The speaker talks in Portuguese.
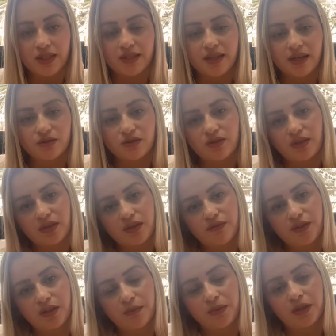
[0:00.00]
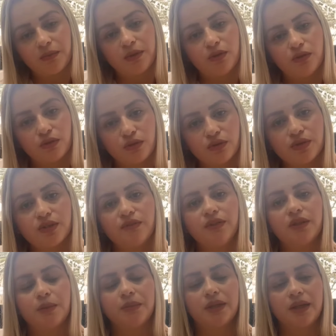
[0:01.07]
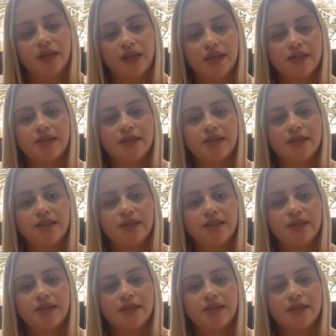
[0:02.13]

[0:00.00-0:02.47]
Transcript: e é associada à vitamina B12, vitamina E,